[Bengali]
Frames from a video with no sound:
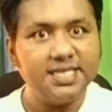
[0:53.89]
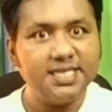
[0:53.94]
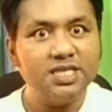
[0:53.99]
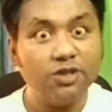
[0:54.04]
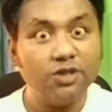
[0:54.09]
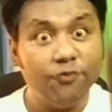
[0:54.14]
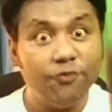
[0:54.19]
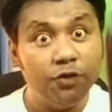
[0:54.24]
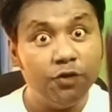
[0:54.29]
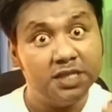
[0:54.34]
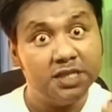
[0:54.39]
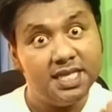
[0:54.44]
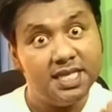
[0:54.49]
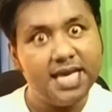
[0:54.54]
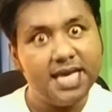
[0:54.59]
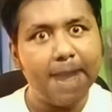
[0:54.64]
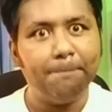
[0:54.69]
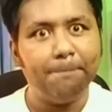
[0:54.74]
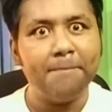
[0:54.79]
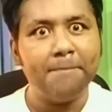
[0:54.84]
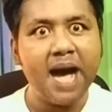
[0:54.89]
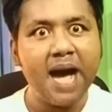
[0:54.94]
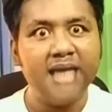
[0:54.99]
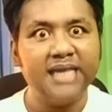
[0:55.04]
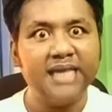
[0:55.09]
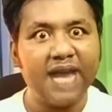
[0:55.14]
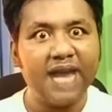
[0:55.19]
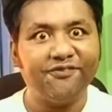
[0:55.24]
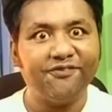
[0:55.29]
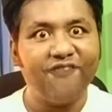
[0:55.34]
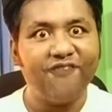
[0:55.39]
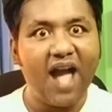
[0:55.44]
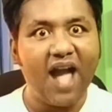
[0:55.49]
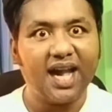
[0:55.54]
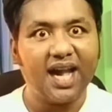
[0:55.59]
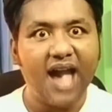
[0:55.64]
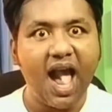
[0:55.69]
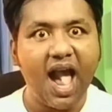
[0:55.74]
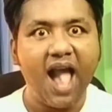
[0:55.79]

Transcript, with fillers: তোর ফোন দিয়ে দিয়া মাদার ফাঁকা